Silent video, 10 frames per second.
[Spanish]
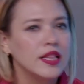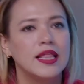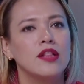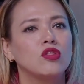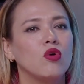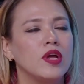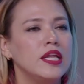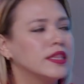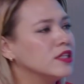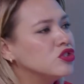tanto
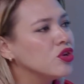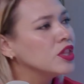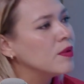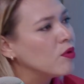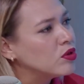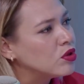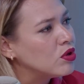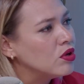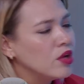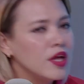en intención de
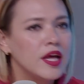voto,